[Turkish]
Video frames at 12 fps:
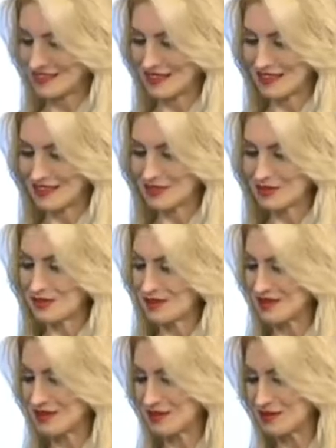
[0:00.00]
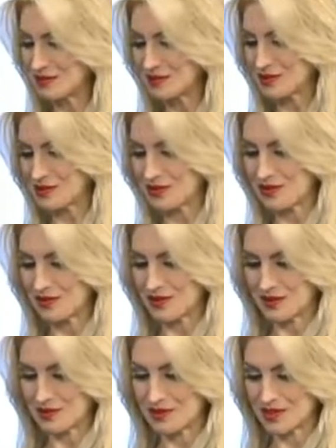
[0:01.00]
izleyen Gülizar Hanım'ın bir sorusu
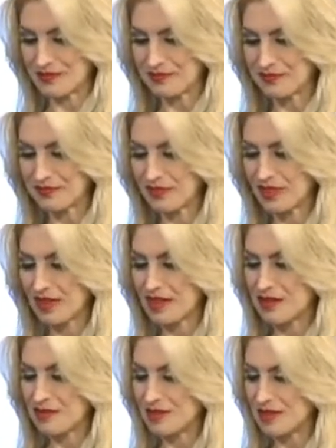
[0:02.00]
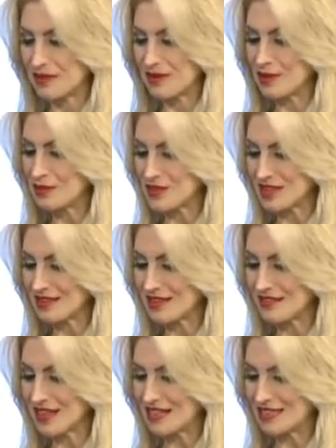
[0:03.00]
var hocam. Evet. Merhaba,
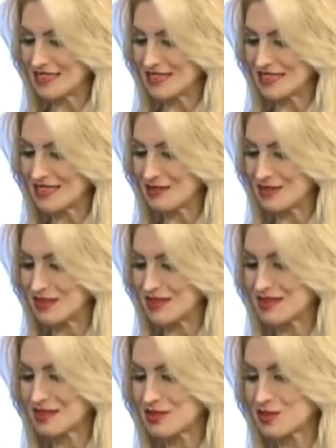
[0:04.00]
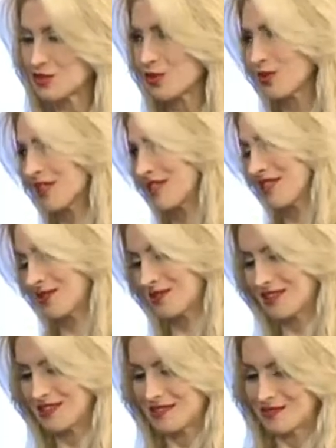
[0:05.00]
öncelikle verdiğiniz bilgiler için çok
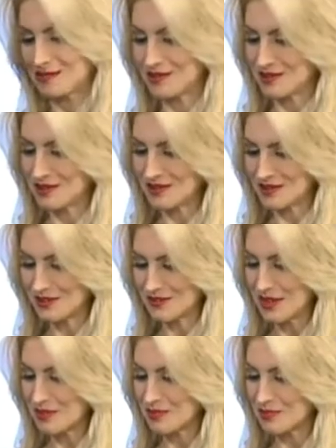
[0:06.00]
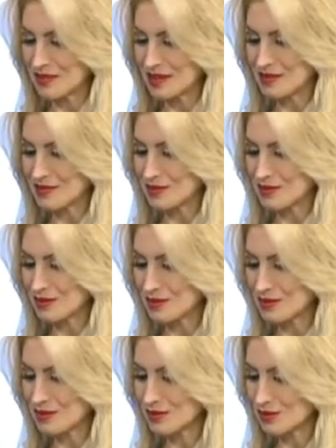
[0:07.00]
teşekkür ederim diyor. Rica ederim. Benim
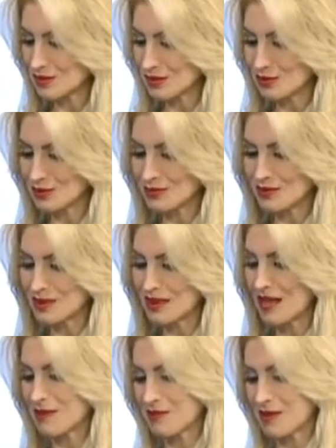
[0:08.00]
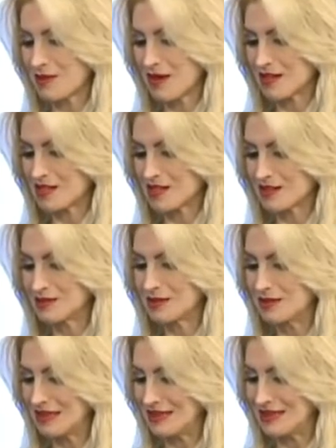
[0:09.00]
Sorunum kalp
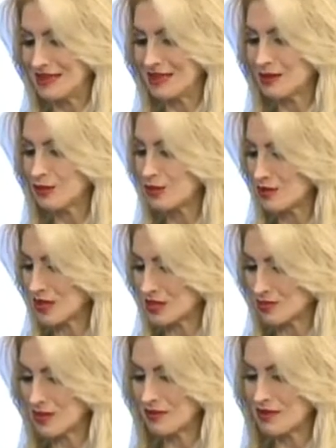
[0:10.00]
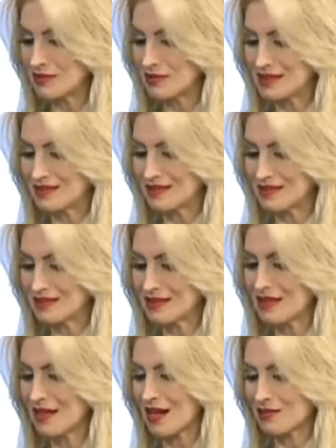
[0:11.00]
kapakçığımın birinde düzleşme ve birinde
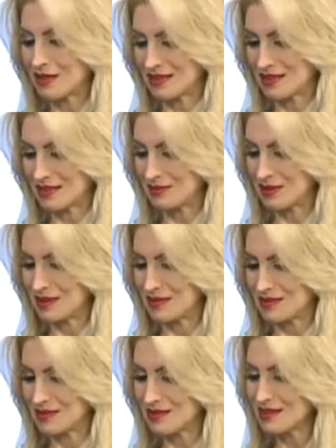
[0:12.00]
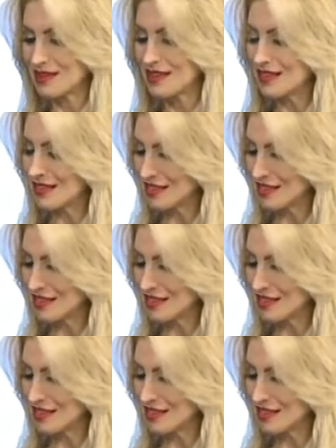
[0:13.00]
de daralma tespit edildi.